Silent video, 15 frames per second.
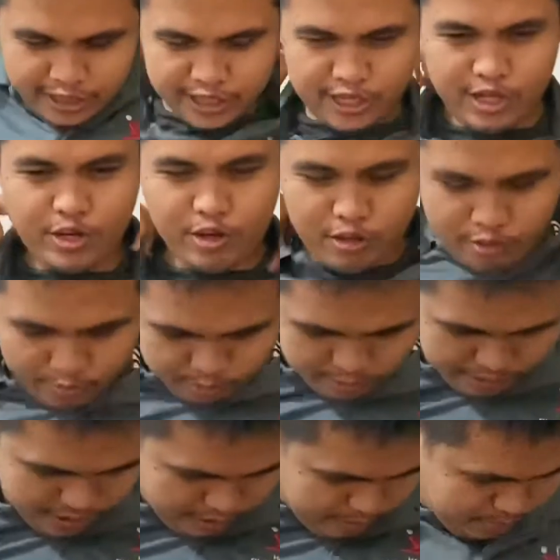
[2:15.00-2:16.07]
siok
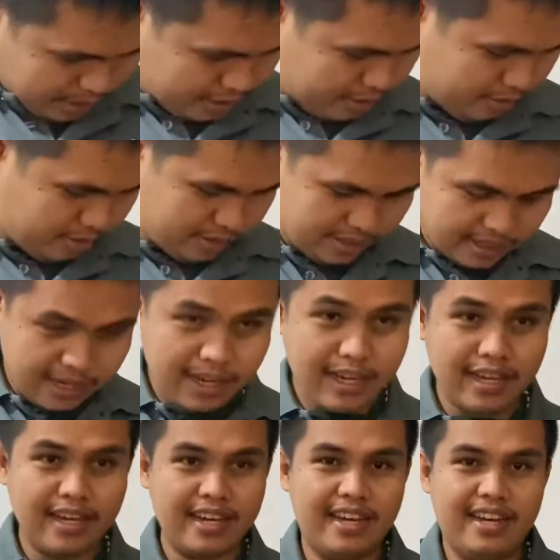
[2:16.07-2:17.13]
pula nih baju nih
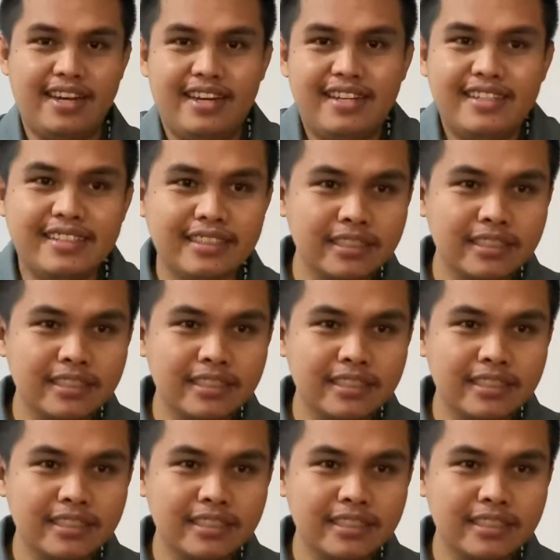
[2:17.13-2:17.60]
kan nah,